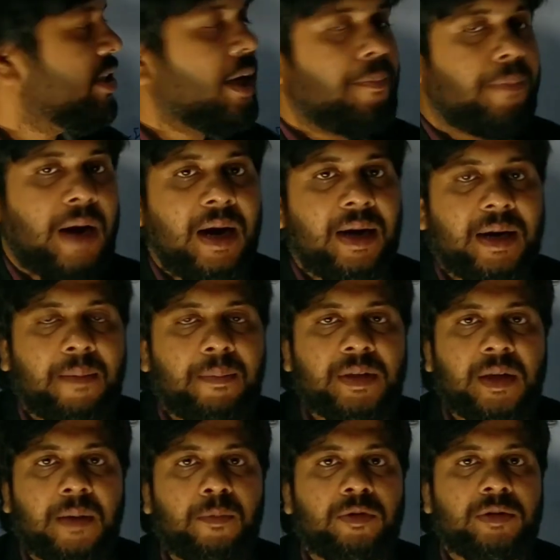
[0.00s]
स्टील ब्रांड का
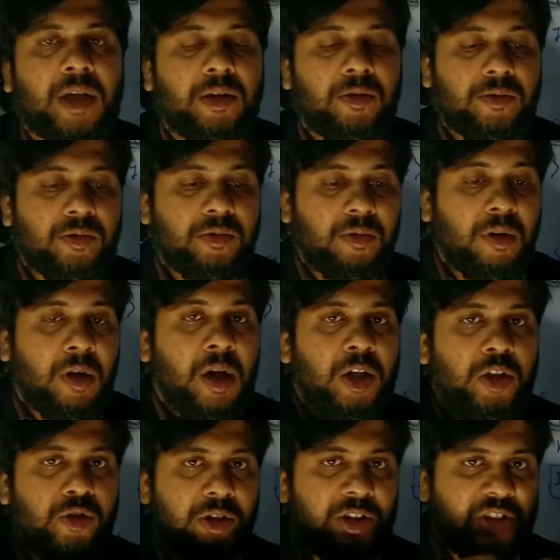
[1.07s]
मतलब होता है दोस्तों
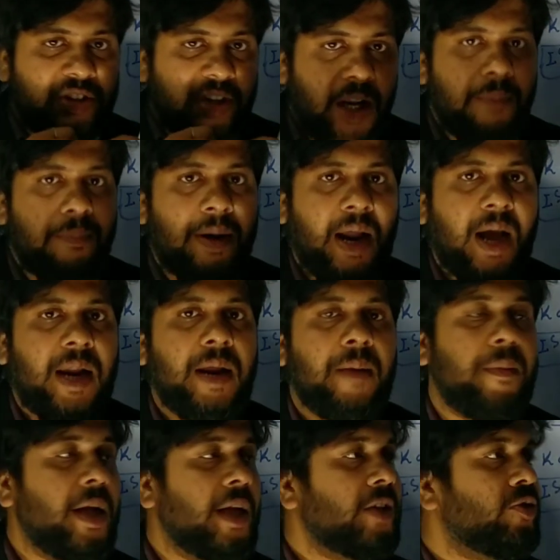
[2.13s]
जो स्टील
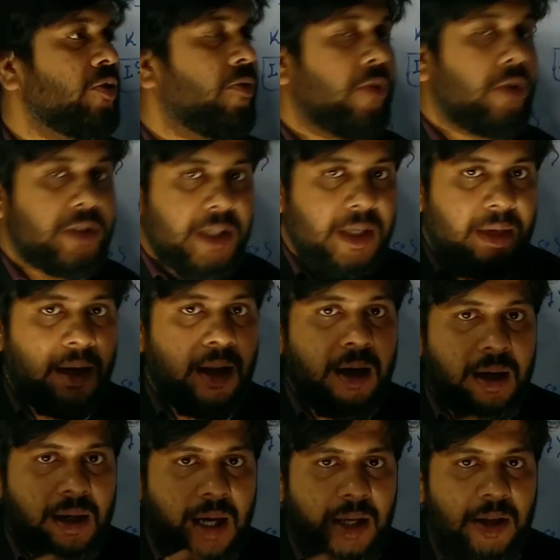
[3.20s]
बनाने में जो फोसिल
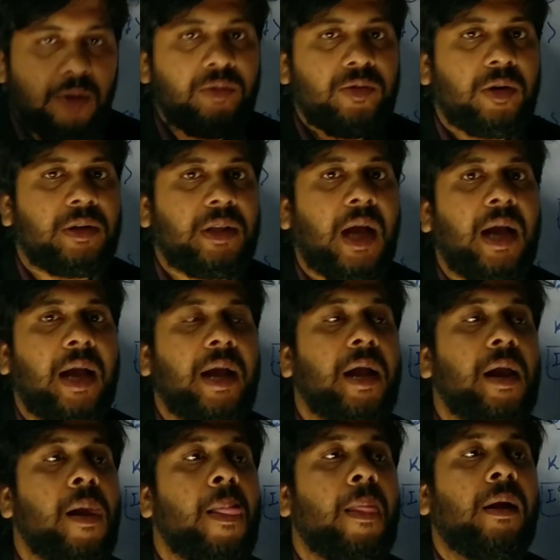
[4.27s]
का यूज होता है